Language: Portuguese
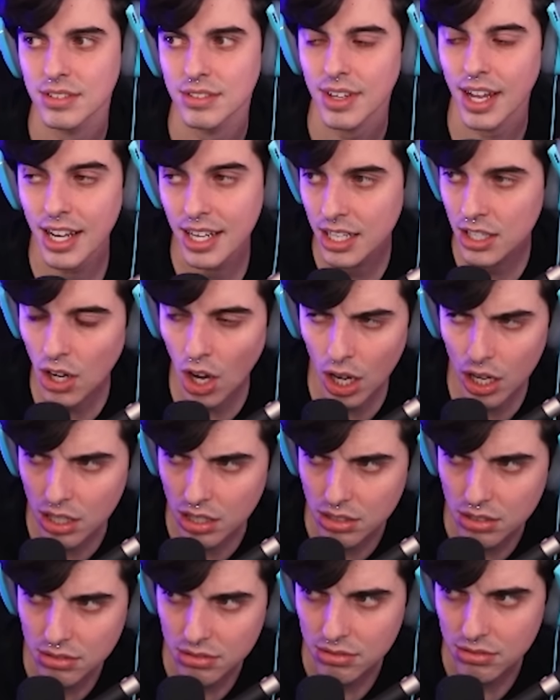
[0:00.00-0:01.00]
Ela
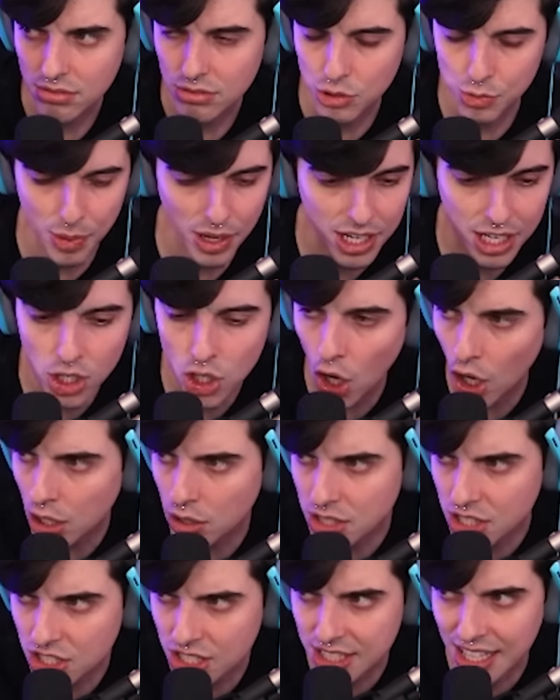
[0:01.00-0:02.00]
ignora. Tipo, ela ignora
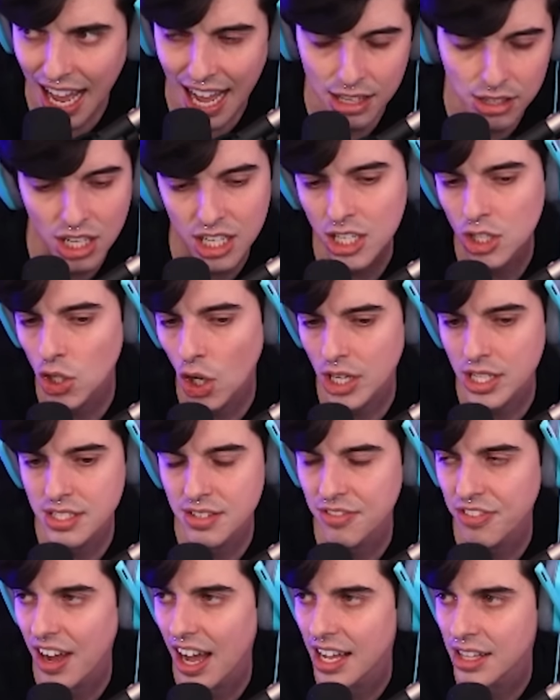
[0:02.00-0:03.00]
esse dado, ela ignora
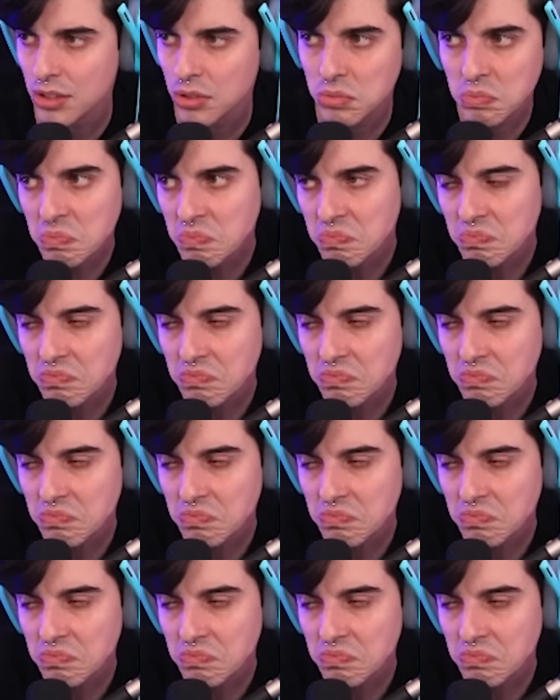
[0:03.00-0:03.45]
esse fato.